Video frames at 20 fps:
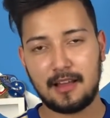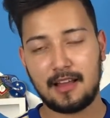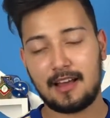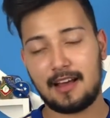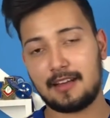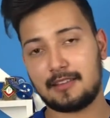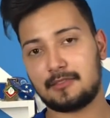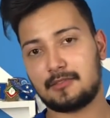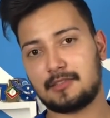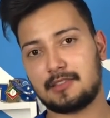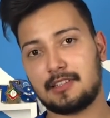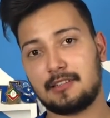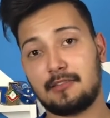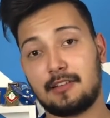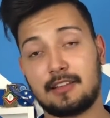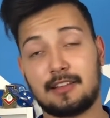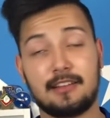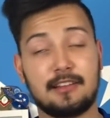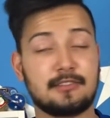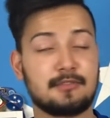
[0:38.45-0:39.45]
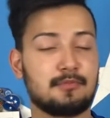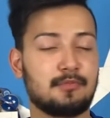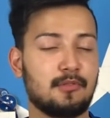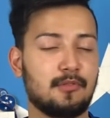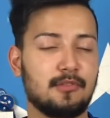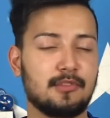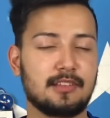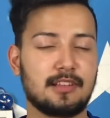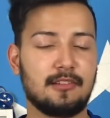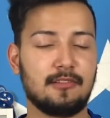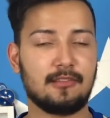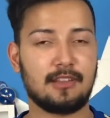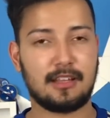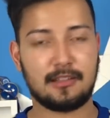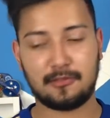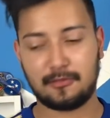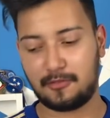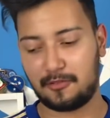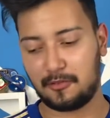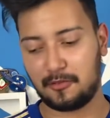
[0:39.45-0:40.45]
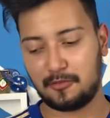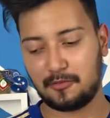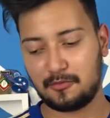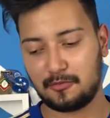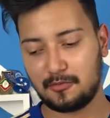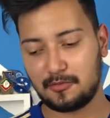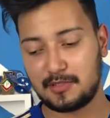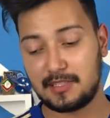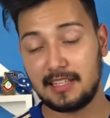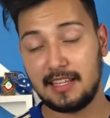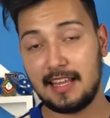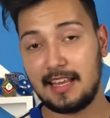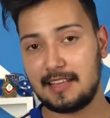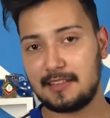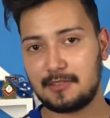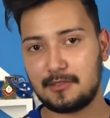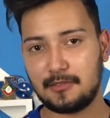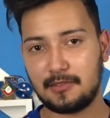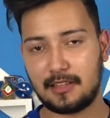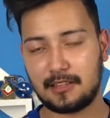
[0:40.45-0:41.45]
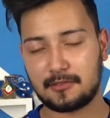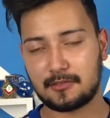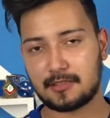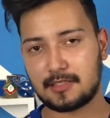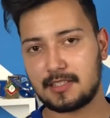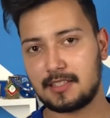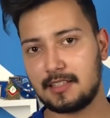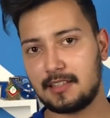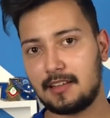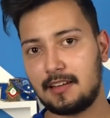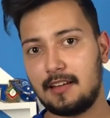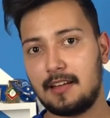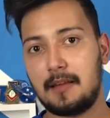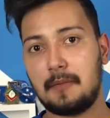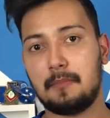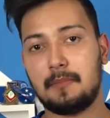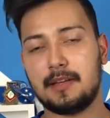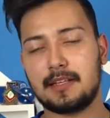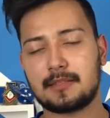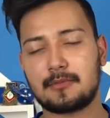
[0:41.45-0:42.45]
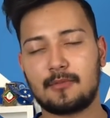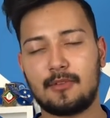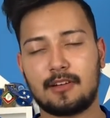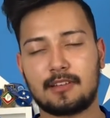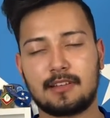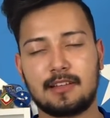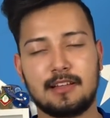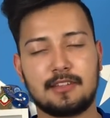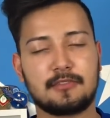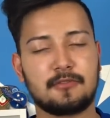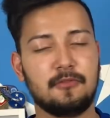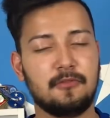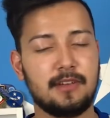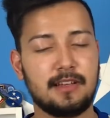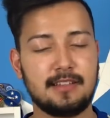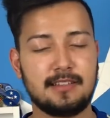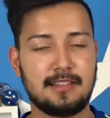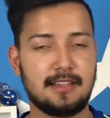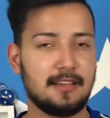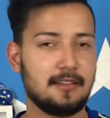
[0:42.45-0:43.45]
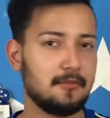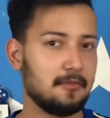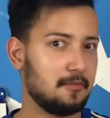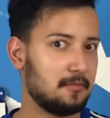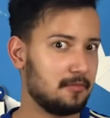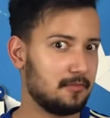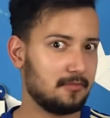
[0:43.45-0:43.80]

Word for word: a torcida do Atlético por conta que o Nado falou do silêncio da torcida, mesmo com o Atlético vencendo.